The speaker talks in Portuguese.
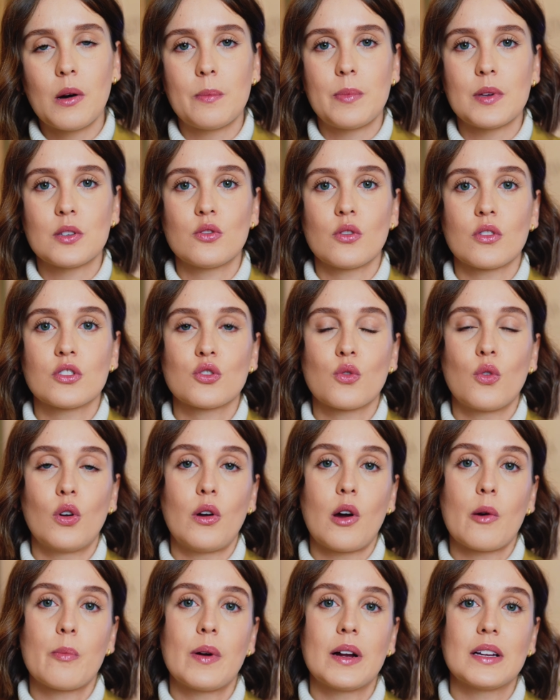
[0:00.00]
A pessoa que
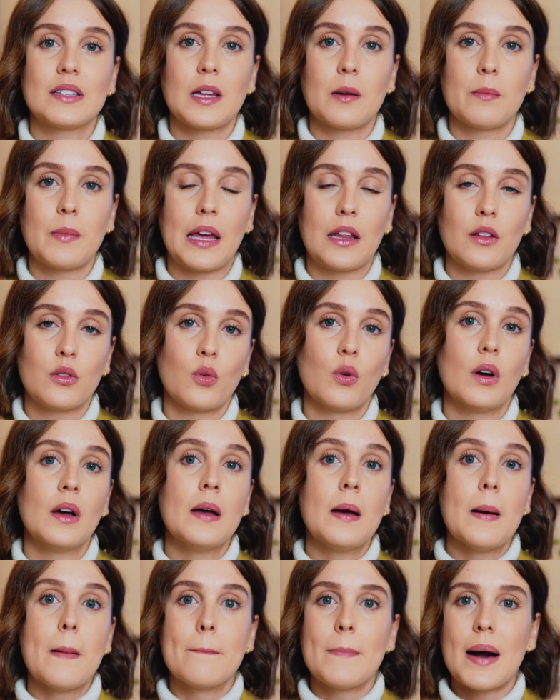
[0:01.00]
escolhe um apartamento
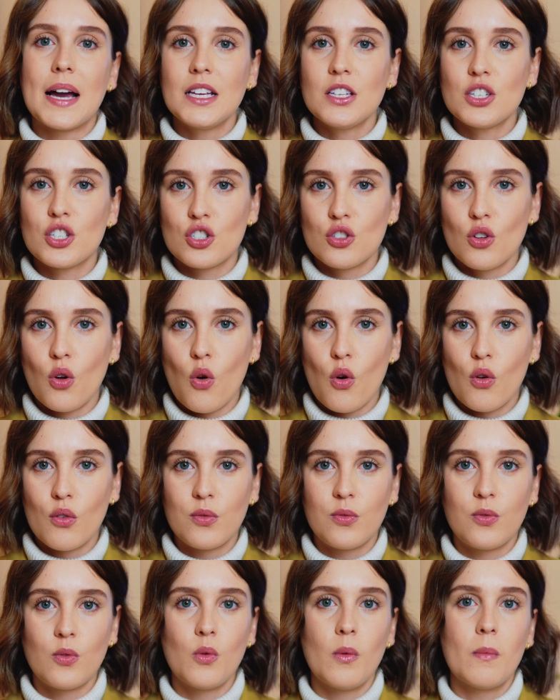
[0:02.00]
mais
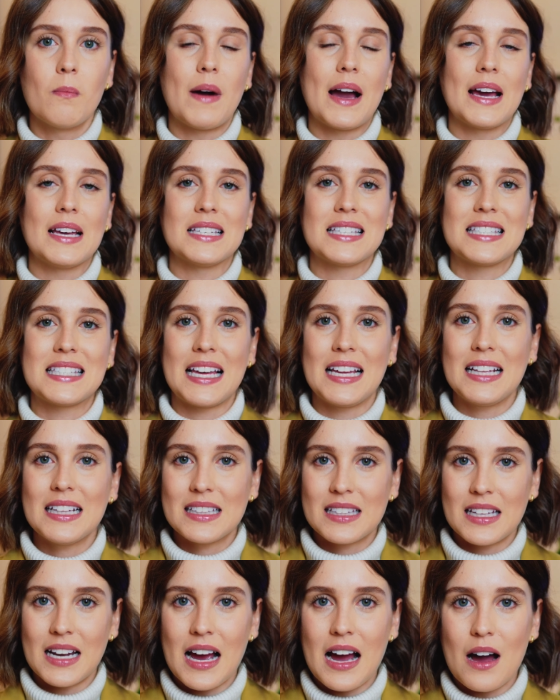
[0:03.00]
novo, mais
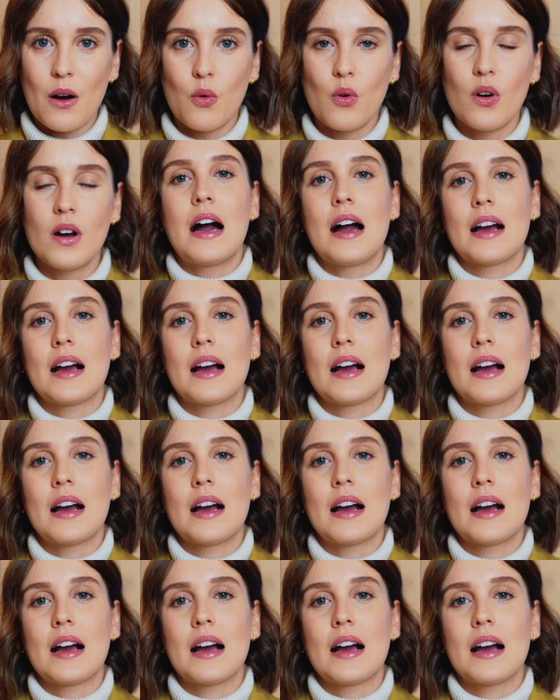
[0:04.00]
central,